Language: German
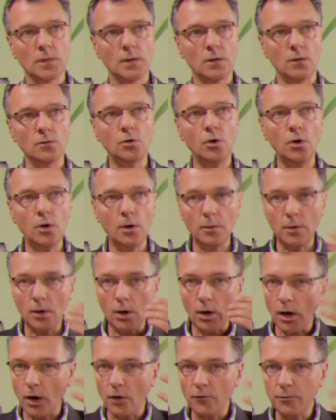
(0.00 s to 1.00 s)
Und hör,
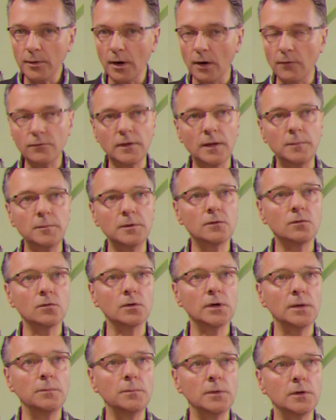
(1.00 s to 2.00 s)
hör auf, mir auf den Semmel zu
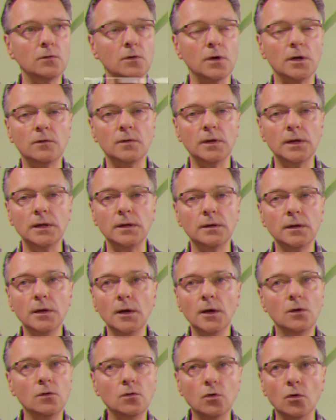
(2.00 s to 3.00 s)
gehen, mir zu erzählen,
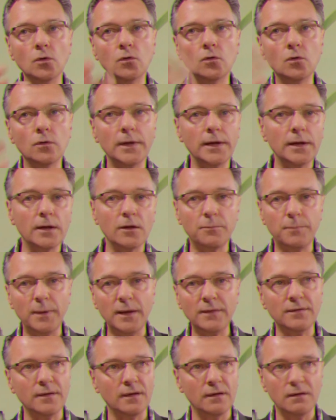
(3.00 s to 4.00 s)
so und so sei das
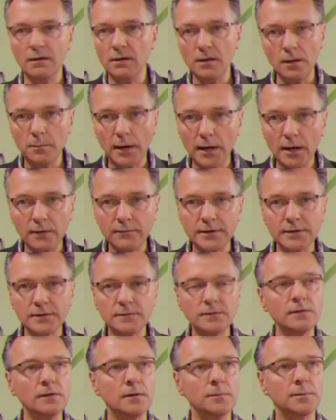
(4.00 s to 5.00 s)
besser. Hä? In meiner Welt
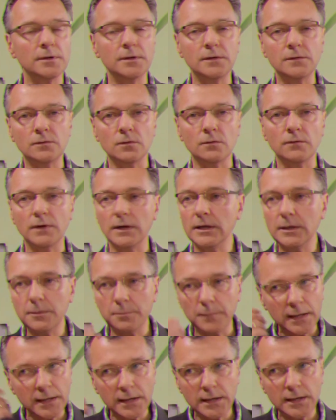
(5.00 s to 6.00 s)
ist das aber nicht so, weil ich,
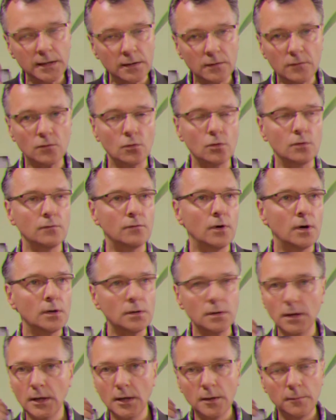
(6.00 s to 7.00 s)
mein Gehirn ist so
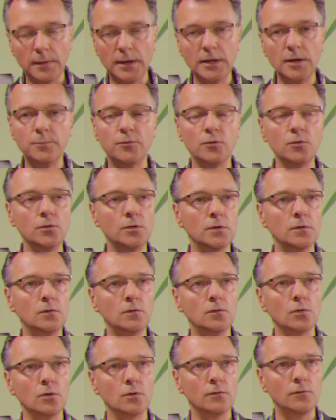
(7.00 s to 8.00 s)
geworden, meine Psyche
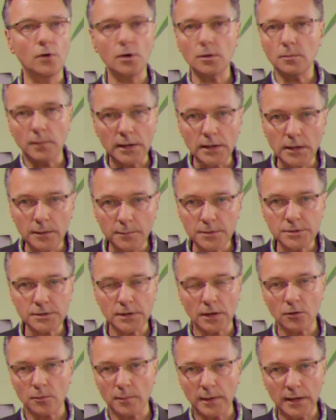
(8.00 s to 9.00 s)
ist so geworden, mein limbisch,
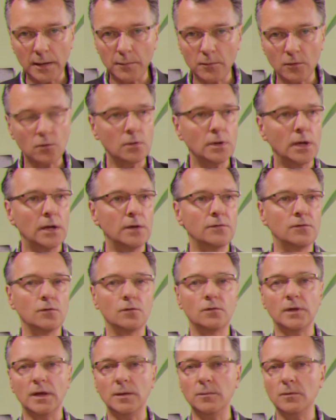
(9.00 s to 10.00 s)
also mein emotionales
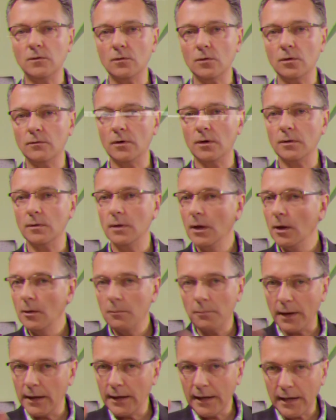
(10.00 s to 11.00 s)
System ist so geworden,
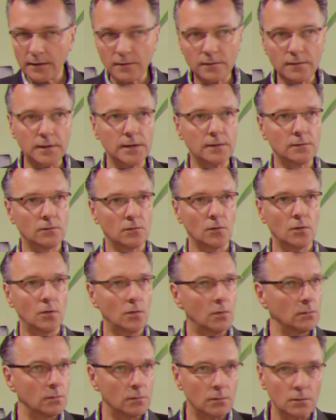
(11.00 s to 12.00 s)
mein Herz tickt so
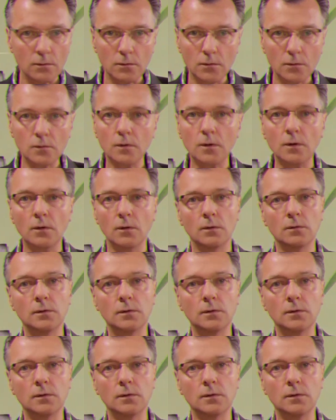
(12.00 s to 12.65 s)
und, und so.